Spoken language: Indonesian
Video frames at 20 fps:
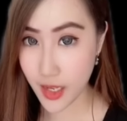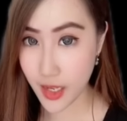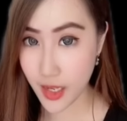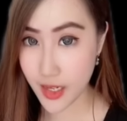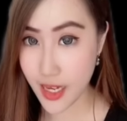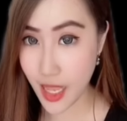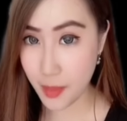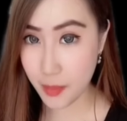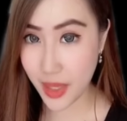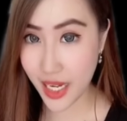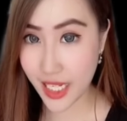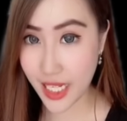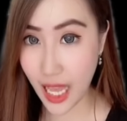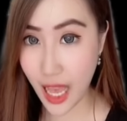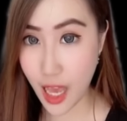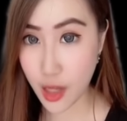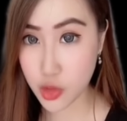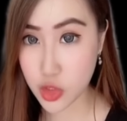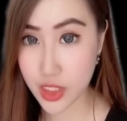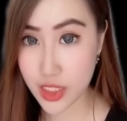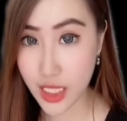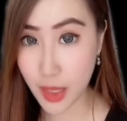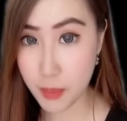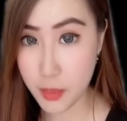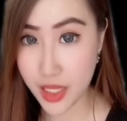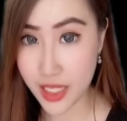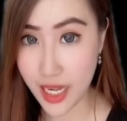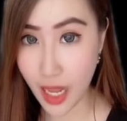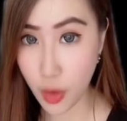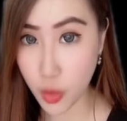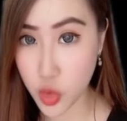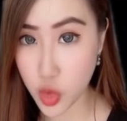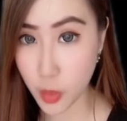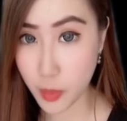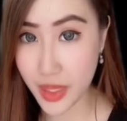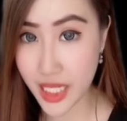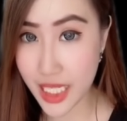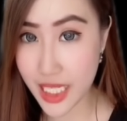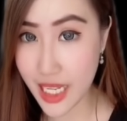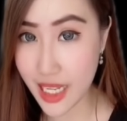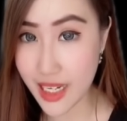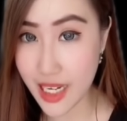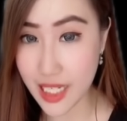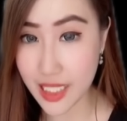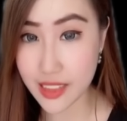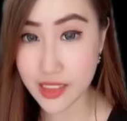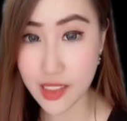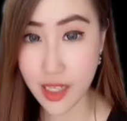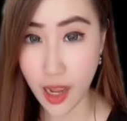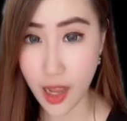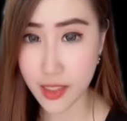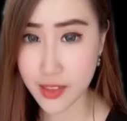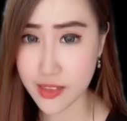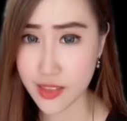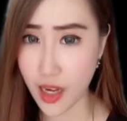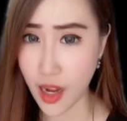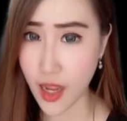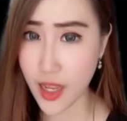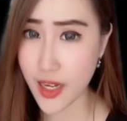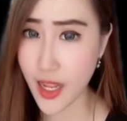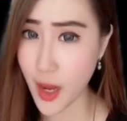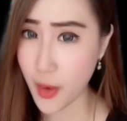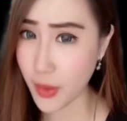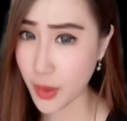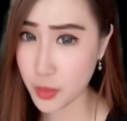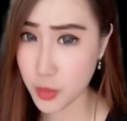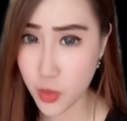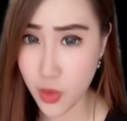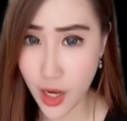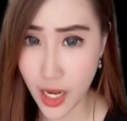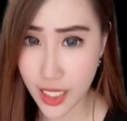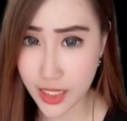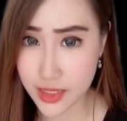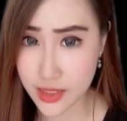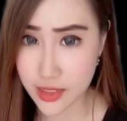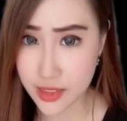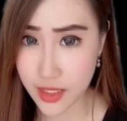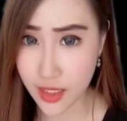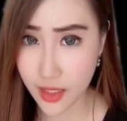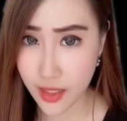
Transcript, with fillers: dan mereka harus tetap berenang untuk menghindar dari serangan-serangan hewan buas.